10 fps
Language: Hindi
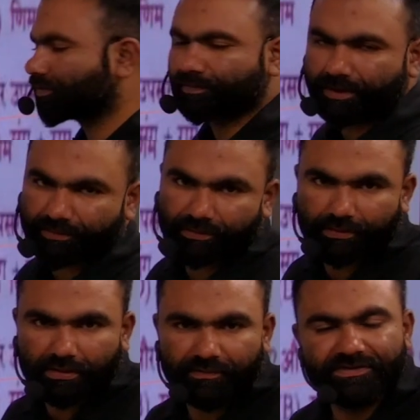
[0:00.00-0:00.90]
इसमें
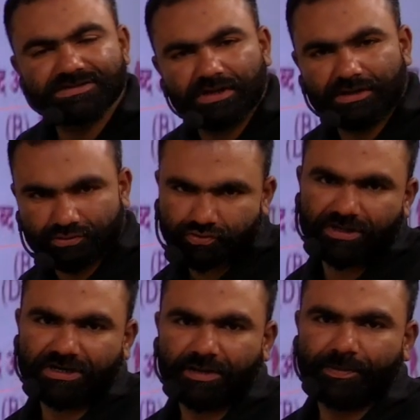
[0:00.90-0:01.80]

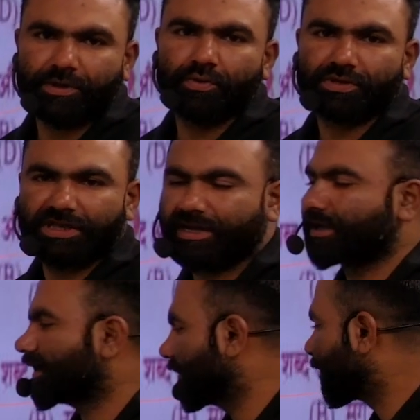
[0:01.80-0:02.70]
अनुस्वार का प्रयोग किया गया है